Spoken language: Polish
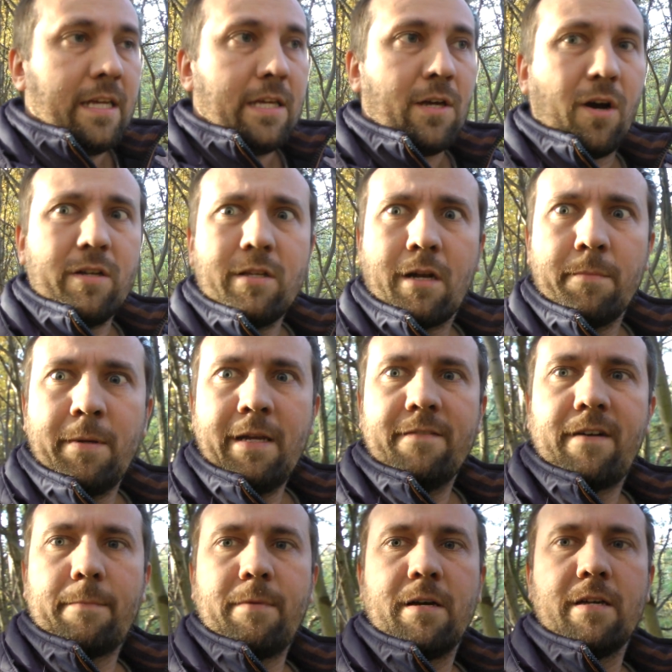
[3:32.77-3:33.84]
i oni robili
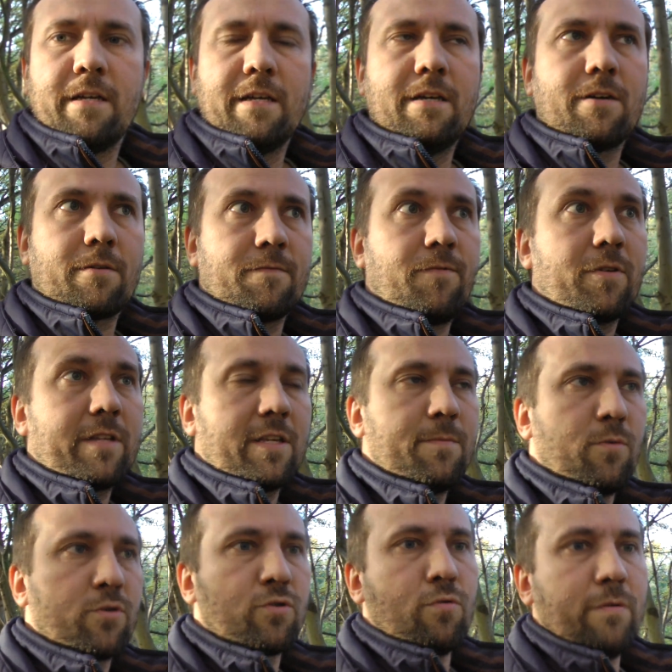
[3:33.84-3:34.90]
Wam wodę z
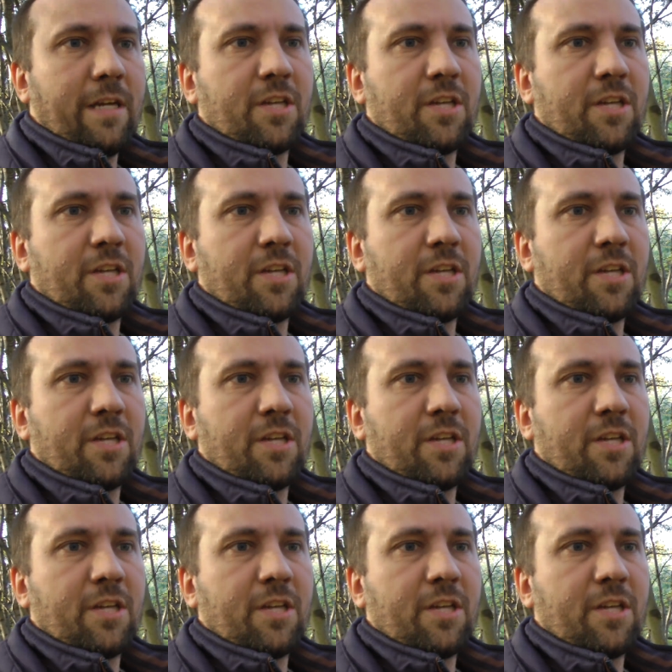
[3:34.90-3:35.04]
mózgu.